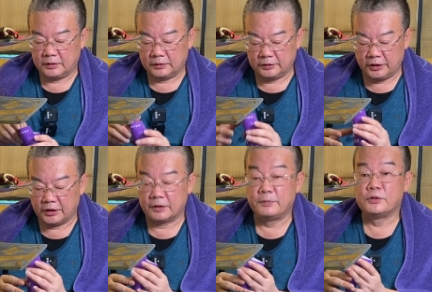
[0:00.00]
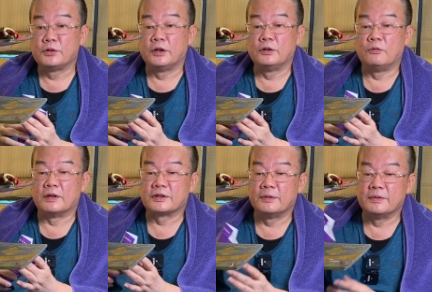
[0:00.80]
地呢必须要用往
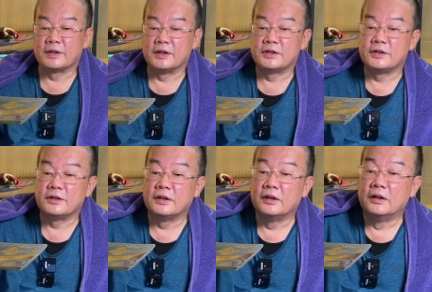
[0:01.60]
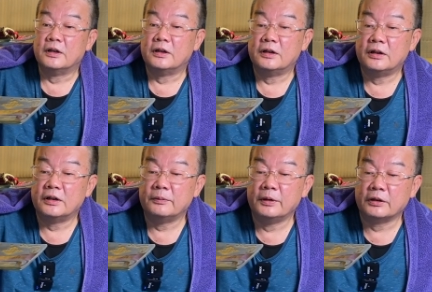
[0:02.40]
生米才行。呃，
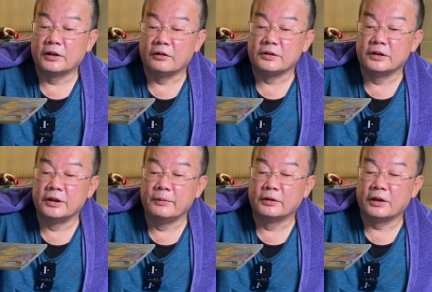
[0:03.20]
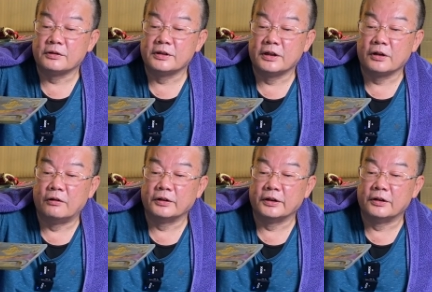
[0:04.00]
你没有导，你没有导师那
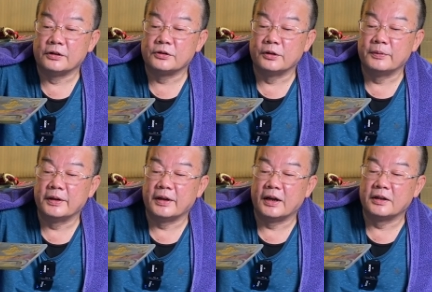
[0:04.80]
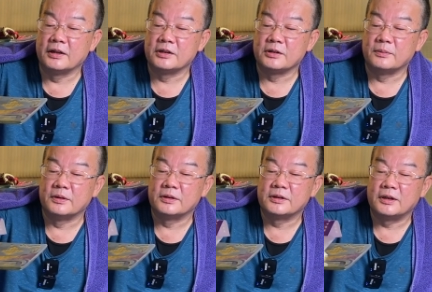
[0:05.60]
功力哈，随便拿那个什么
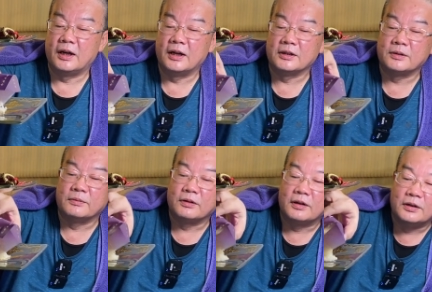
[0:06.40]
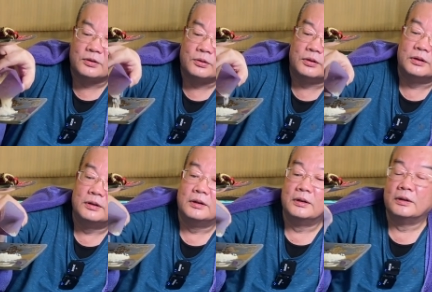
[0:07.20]
沙啊什么就可以做，
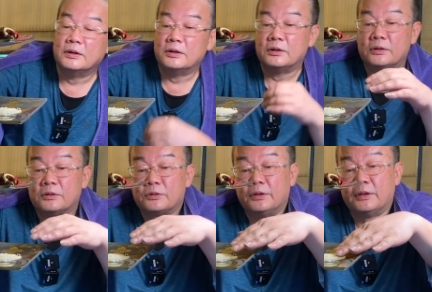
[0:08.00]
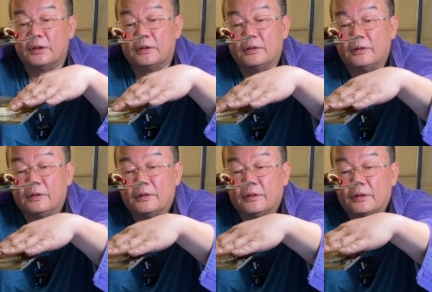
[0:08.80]
所以呢，
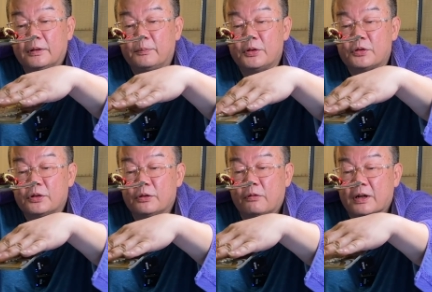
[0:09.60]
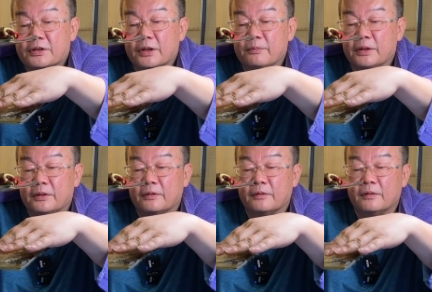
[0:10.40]
必须以往生米
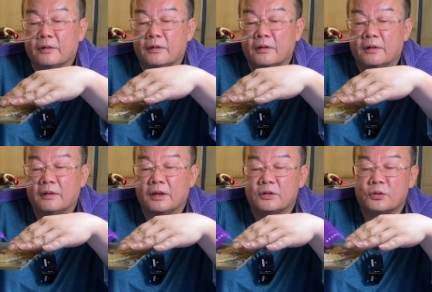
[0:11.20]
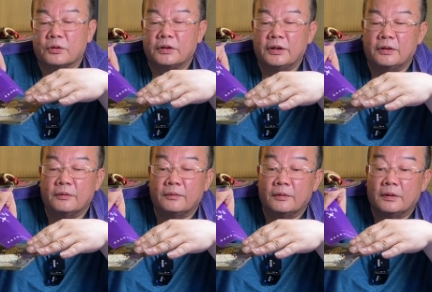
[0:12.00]
来做地。
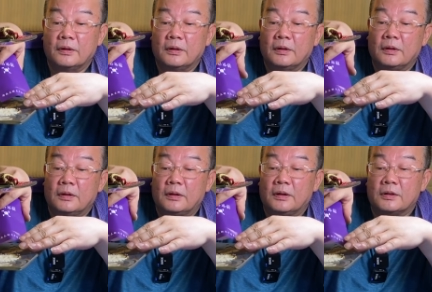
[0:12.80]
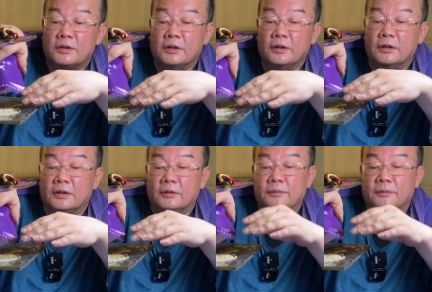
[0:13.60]
呃，今天呢，